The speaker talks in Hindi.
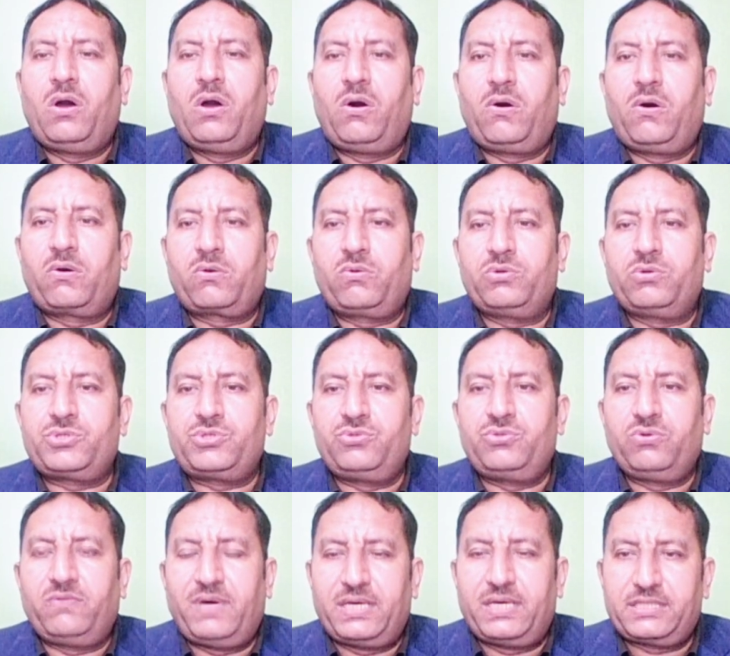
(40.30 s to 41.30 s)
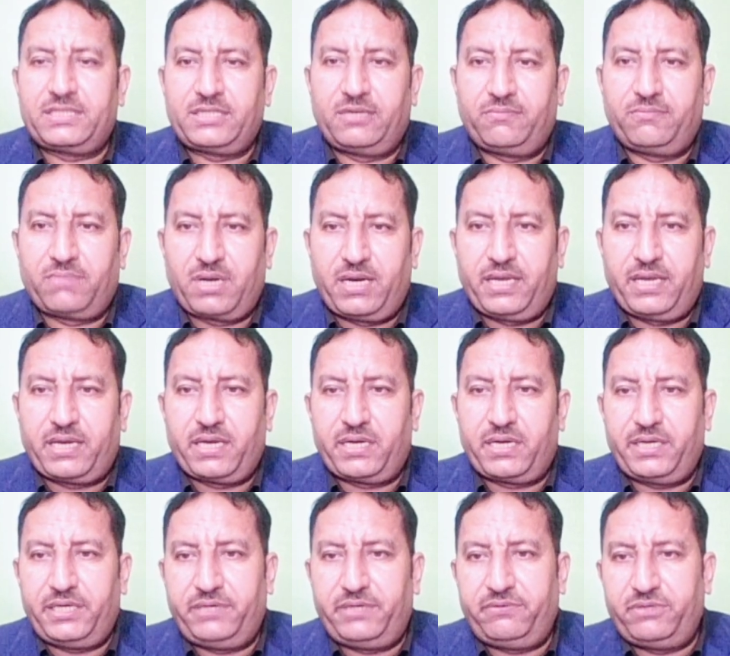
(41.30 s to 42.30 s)
और कुछ जो वहाँ से नंबर लेकर
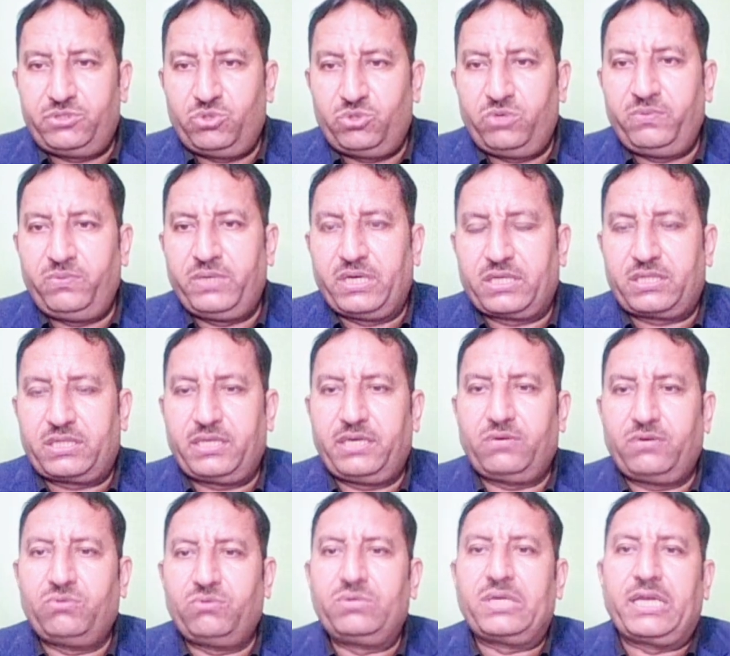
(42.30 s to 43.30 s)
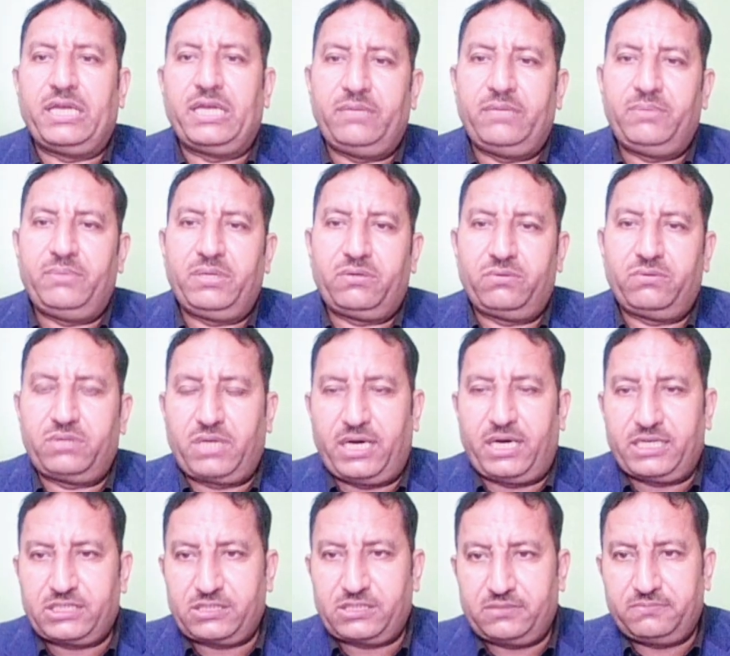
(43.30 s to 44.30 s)
इंडिविजुअली भी करते हैं उनके लिए भी कोई
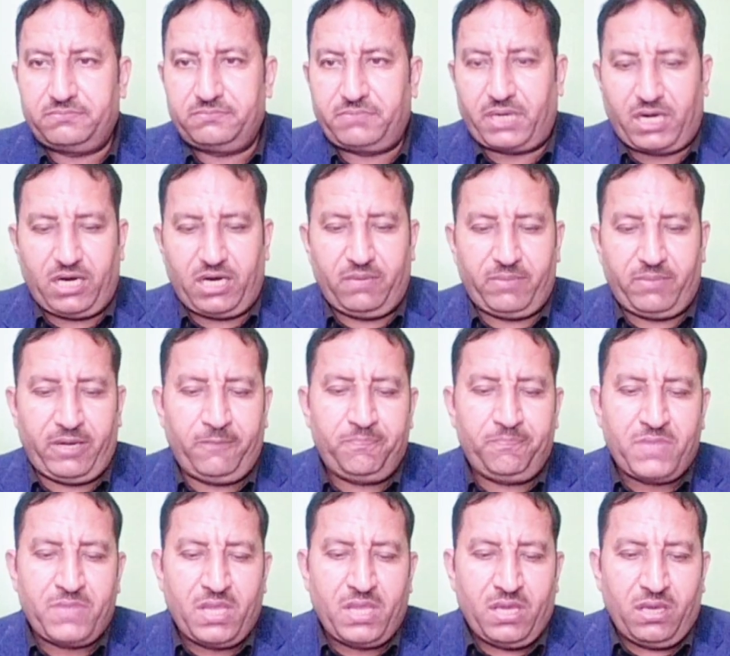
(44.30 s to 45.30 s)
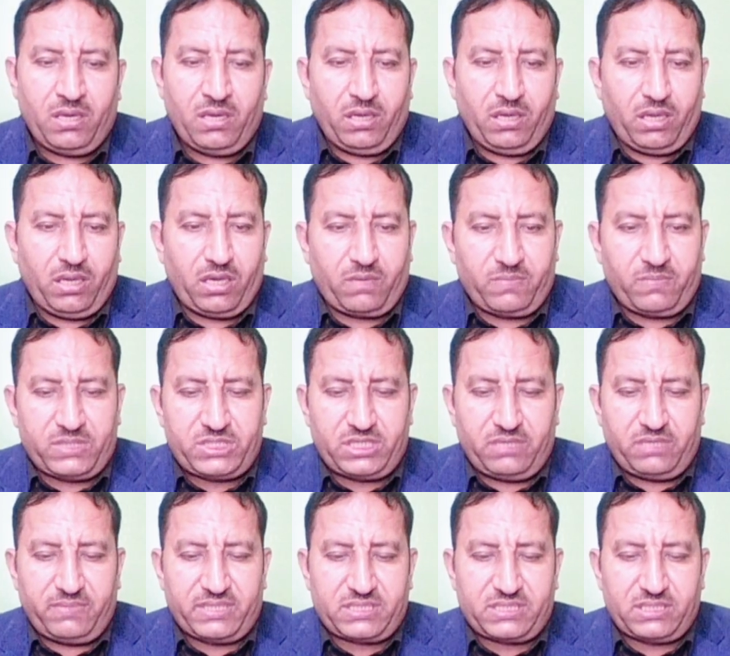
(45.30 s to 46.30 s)
ख़ास पैगाम है एक बच्चे
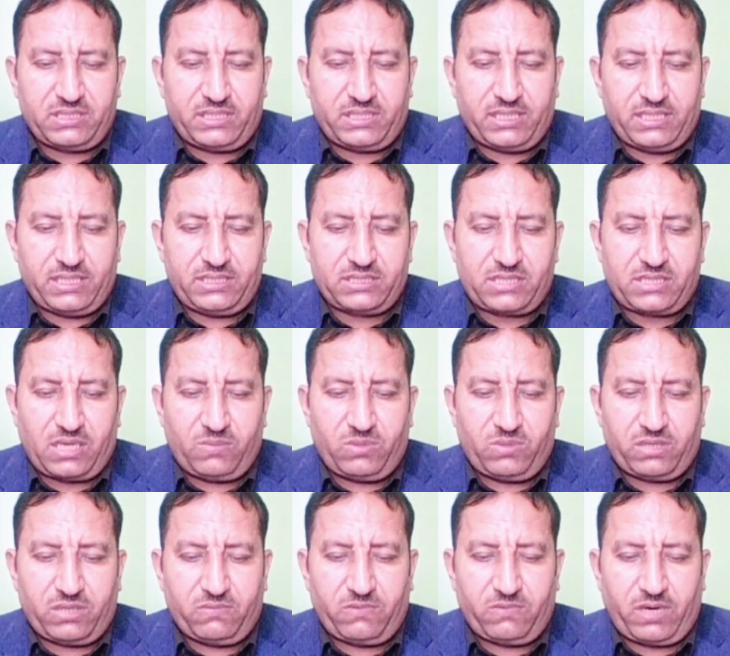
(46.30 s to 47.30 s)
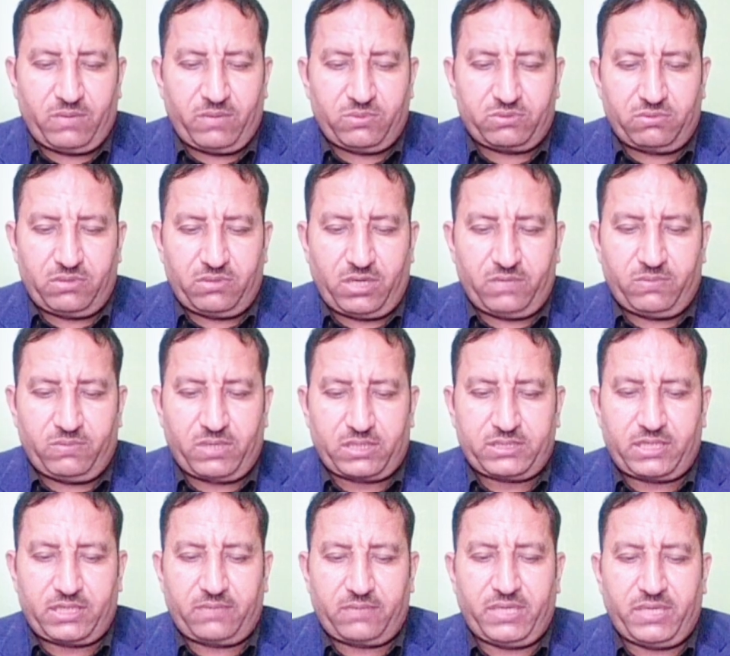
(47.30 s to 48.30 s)
ने मैसेज किया आज अल्लाम वरहमल
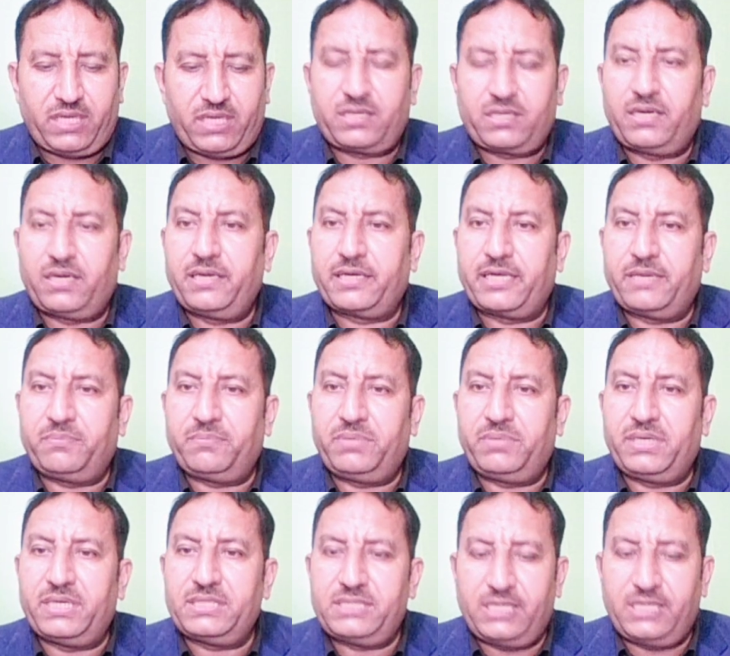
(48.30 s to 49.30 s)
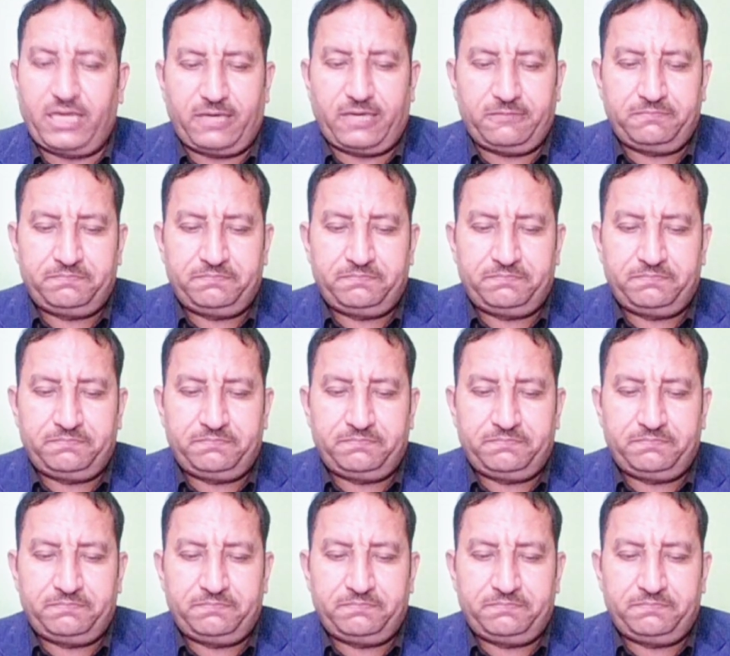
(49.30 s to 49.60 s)
वर्क सर मेरा तल्ल के पी के से है